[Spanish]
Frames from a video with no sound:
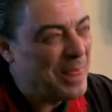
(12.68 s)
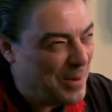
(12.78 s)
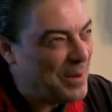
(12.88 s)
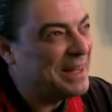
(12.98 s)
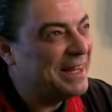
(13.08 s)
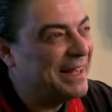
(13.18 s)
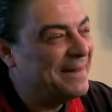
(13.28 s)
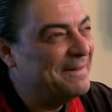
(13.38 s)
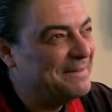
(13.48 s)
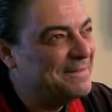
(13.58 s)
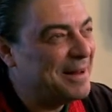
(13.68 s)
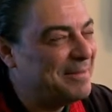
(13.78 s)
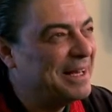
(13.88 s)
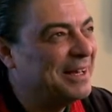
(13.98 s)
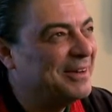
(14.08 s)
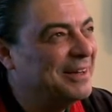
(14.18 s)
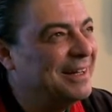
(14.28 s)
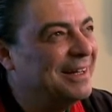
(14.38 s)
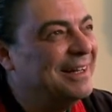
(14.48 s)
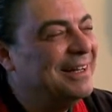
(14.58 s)
flamenco, gitano,
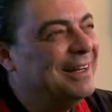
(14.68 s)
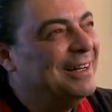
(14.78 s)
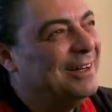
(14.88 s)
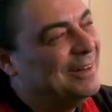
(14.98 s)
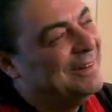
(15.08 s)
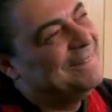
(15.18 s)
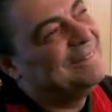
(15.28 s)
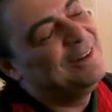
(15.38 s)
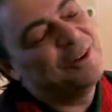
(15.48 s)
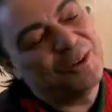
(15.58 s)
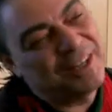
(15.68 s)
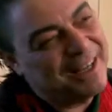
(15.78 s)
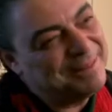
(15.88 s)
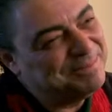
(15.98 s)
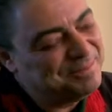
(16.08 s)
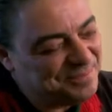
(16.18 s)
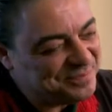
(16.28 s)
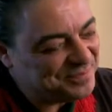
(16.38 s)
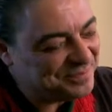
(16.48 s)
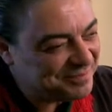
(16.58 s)
sabiduría. Lorca.
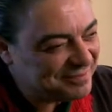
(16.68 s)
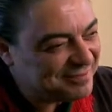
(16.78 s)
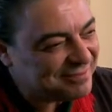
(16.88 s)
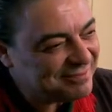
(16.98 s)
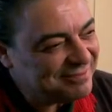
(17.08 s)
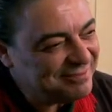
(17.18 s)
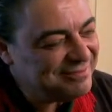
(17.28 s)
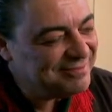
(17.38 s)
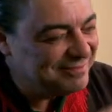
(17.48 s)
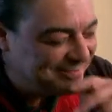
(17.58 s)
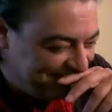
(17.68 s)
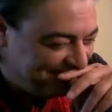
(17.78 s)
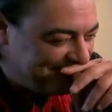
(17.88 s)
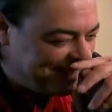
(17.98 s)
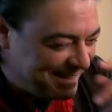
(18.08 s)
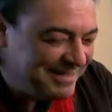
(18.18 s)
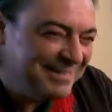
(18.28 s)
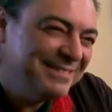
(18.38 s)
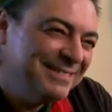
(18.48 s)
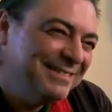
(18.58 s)
Lorca, poesía. ¿Qué es
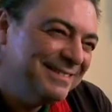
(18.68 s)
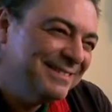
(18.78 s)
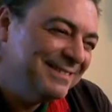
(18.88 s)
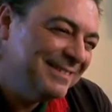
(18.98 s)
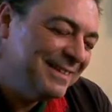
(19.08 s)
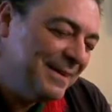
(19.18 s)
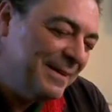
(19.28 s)
Cuatro Lunas?